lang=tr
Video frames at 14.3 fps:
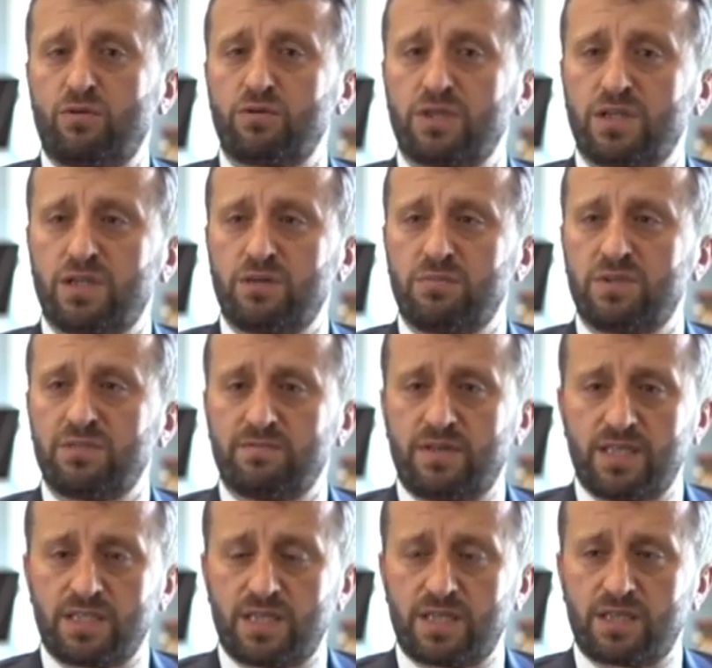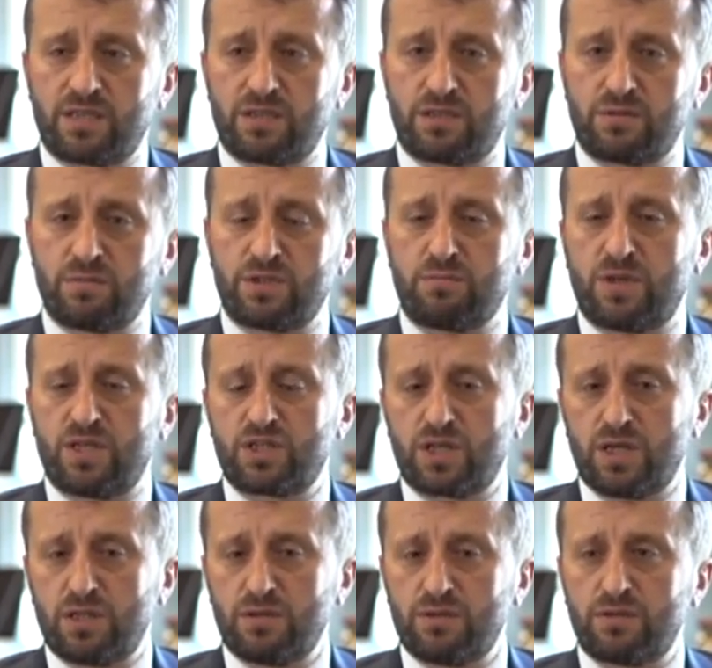Oradaki bizim vaiz arkadaşımızın
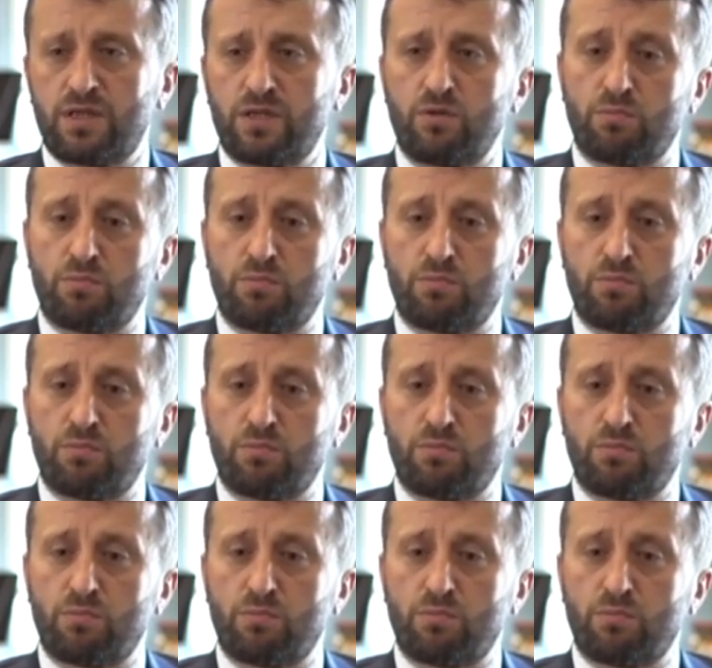başkanlığında,